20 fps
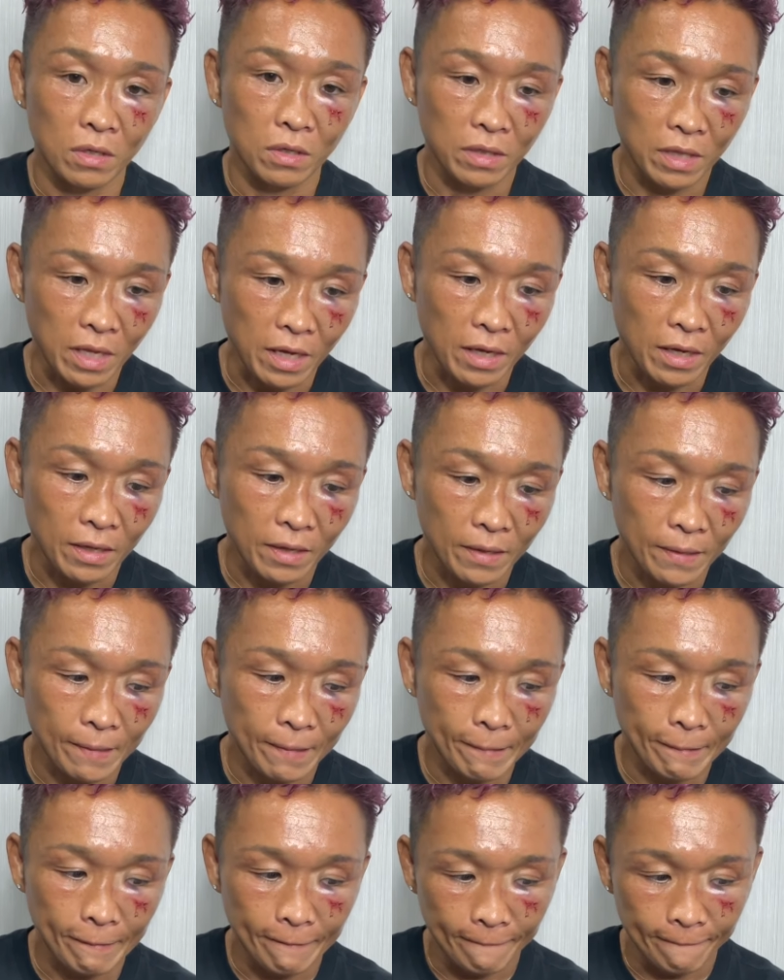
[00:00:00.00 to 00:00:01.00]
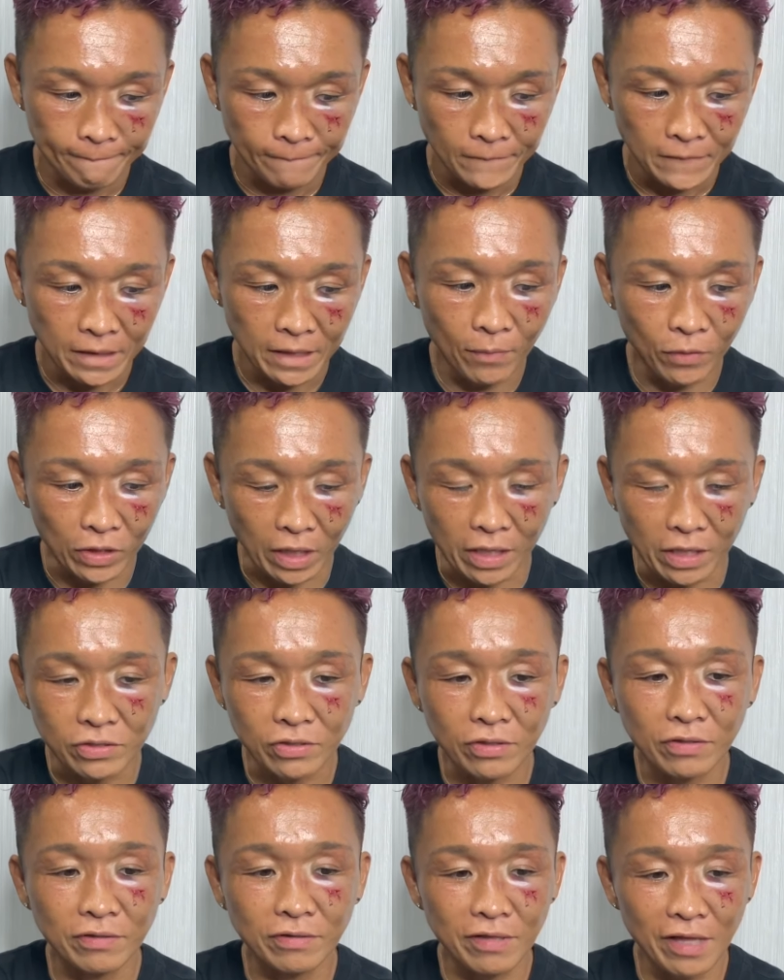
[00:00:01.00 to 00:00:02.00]
ねでも竹
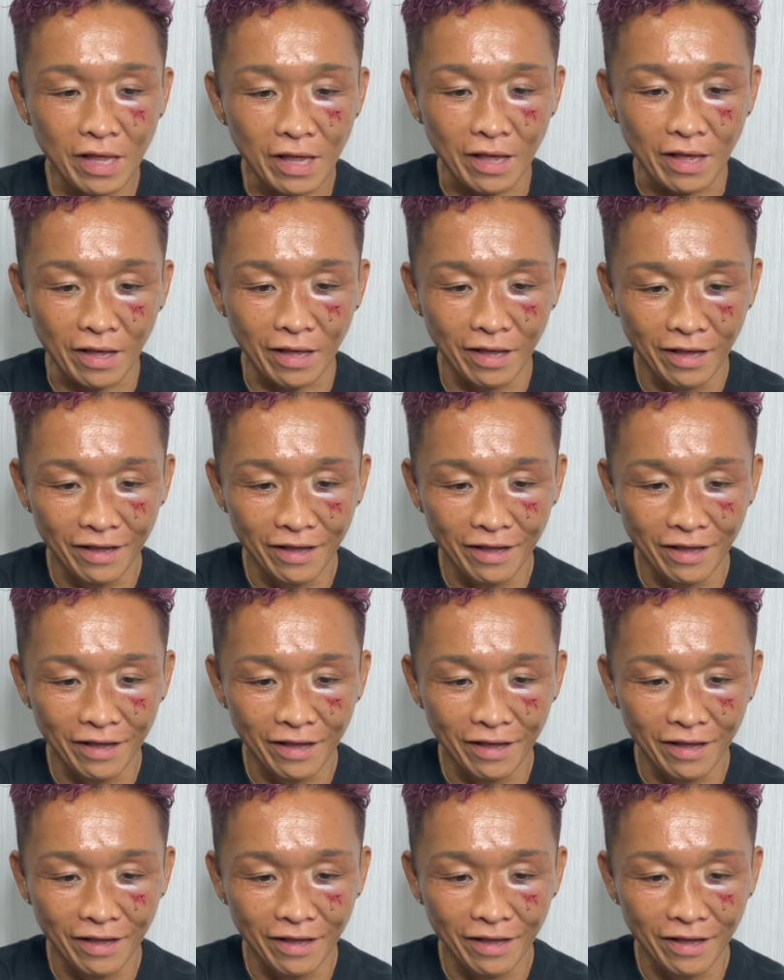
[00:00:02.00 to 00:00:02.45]
添君ね